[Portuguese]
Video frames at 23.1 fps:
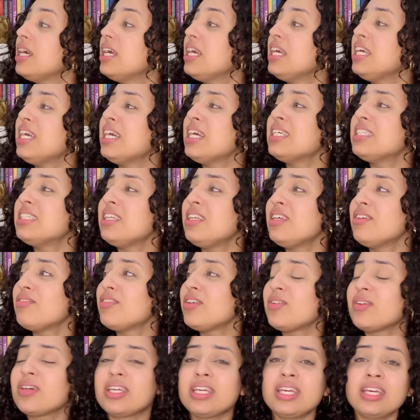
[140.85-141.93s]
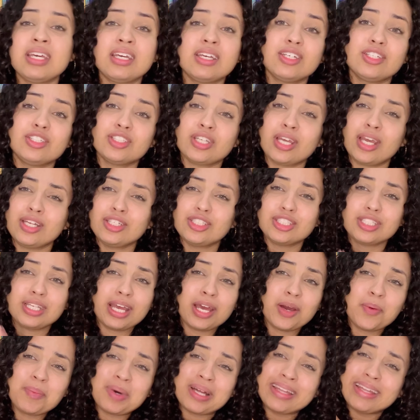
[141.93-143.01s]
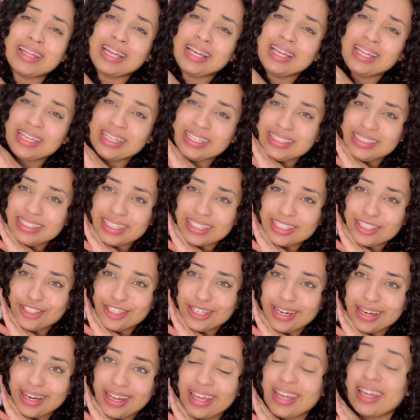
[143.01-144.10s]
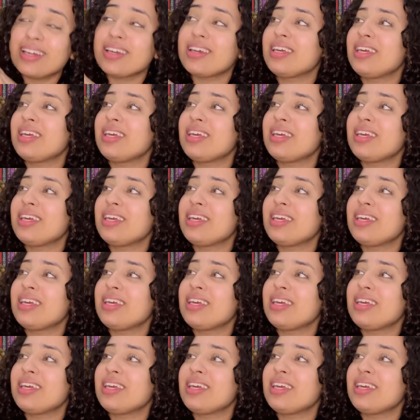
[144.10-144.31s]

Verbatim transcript: E esse livrinho aqui, gente, é uma delícia de ler,